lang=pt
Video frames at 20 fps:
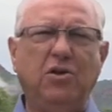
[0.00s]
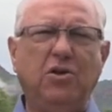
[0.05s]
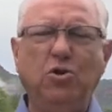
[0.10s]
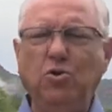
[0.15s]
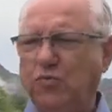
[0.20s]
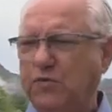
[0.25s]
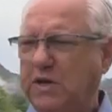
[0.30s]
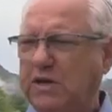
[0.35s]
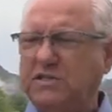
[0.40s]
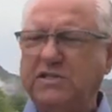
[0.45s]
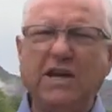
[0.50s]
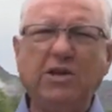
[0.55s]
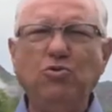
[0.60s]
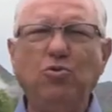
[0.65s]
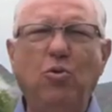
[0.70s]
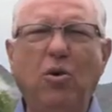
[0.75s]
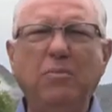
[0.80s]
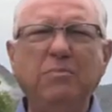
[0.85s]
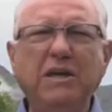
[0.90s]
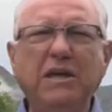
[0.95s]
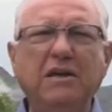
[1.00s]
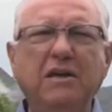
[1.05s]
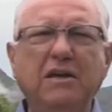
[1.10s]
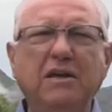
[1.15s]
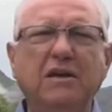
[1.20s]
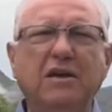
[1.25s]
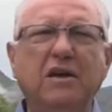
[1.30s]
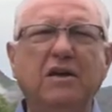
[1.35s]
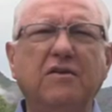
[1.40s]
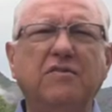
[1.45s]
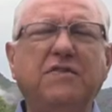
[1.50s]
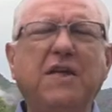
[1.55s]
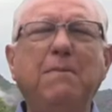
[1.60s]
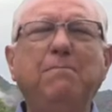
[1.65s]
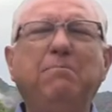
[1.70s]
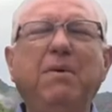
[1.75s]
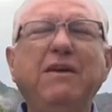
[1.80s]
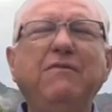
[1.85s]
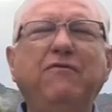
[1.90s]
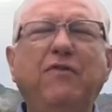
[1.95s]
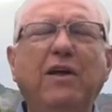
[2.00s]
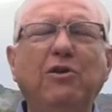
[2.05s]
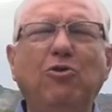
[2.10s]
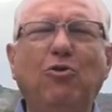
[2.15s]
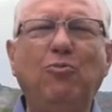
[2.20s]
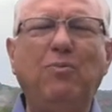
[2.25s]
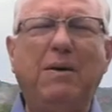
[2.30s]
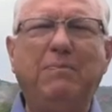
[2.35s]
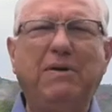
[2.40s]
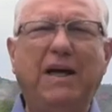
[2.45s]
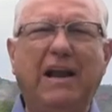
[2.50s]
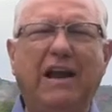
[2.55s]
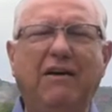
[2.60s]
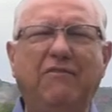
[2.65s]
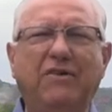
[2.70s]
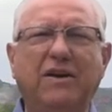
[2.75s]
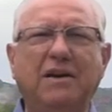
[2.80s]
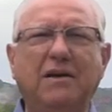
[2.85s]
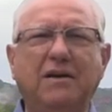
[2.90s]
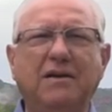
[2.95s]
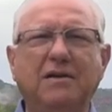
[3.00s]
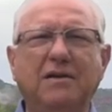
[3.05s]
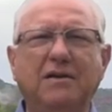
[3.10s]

E o terceiro homem também falou uma palavra.